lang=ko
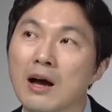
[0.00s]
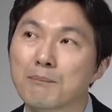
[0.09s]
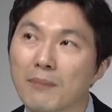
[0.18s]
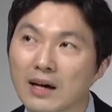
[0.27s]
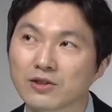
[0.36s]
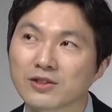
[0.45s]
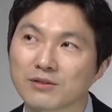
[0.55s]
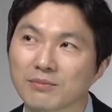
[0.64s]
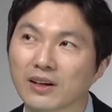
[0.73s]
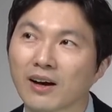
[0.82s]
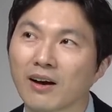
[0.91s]

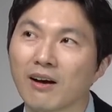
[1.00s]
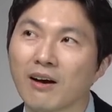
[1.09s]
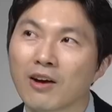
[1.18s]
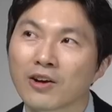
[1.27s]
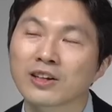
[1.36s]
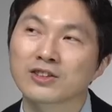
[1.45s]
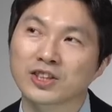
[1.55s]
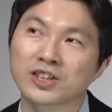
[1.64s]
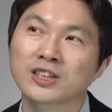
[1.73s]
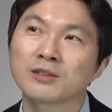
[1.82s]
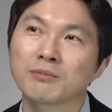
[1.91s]
빠졌습니다. 그러니까
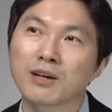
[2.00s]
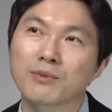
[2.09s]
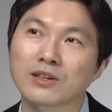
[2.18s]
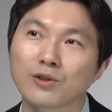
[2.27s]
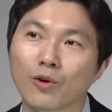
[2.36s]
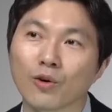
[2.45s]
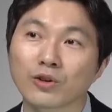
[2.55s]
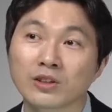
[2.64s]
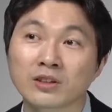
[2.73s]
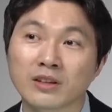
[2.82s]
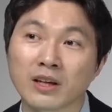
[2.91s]
지금 대비해서
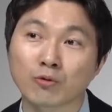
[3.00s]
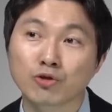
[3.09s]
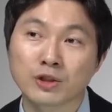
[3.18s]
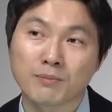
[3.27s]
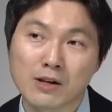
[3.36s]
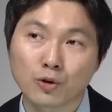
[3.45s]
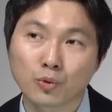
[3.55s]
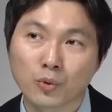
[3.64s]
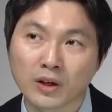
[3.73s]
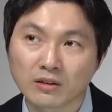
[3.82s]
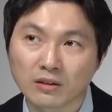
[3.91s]
그때
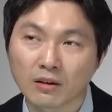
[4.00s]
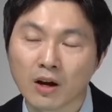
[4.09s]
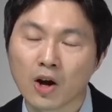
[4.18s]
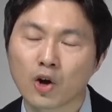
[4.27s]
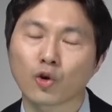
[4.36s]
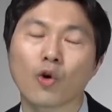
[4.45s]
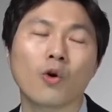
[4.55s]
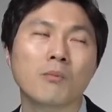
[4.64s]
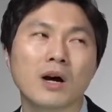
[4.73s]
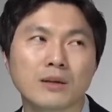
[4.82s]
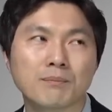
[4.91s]
98년도에는 더
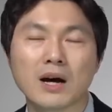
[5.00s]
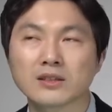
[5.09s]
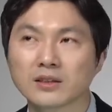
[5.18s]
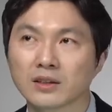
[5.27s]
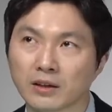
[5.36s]
많이 빠지게